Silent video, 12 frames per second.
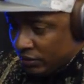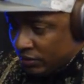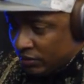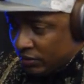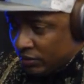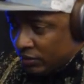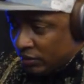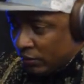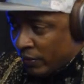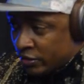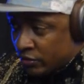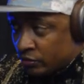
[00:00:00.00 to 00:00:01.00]
E
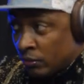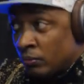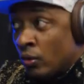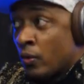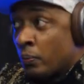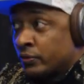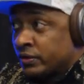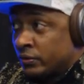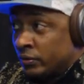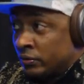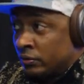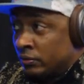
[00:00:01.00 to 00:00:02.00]
eu acho que eu sou um bom
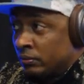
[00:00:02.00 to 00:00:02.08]
compositor.